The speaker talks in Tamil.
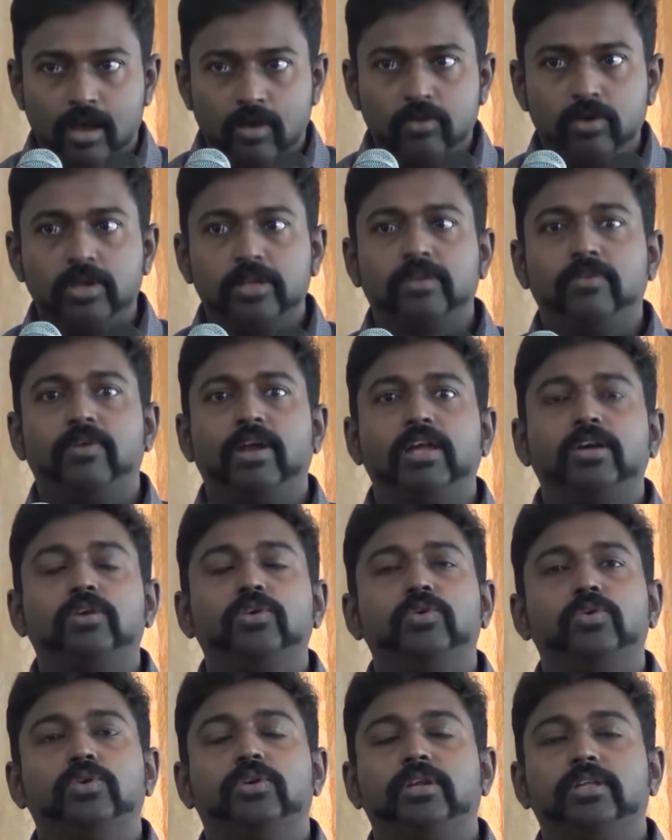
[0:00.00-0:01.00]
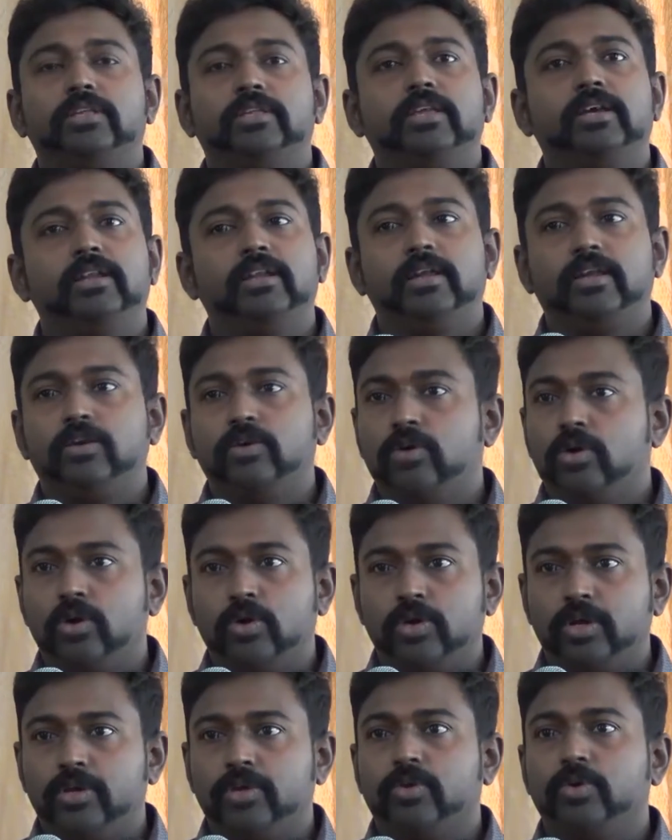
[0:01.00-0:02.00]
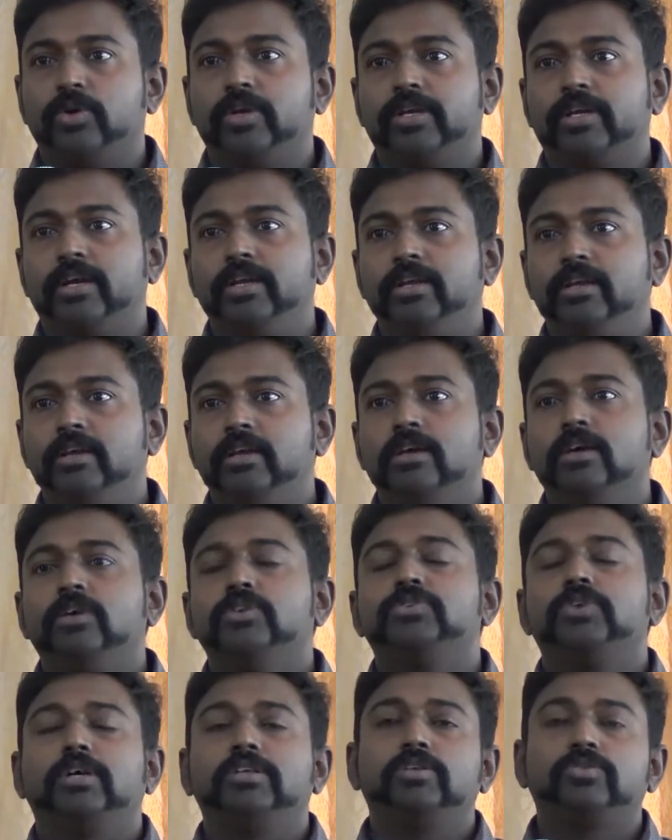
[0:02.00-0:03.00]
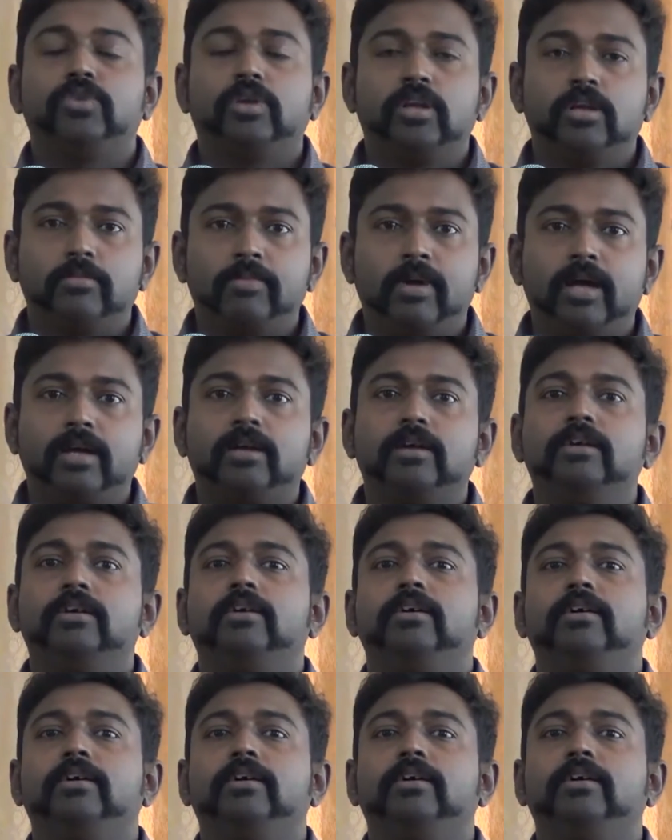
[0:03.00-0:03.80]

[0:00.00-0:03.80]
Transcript: அவங்களுக்கு வழங்கணுன்றது தான் எங்களுடைய கோரிக்கை ஸோ அது தொடர்பாக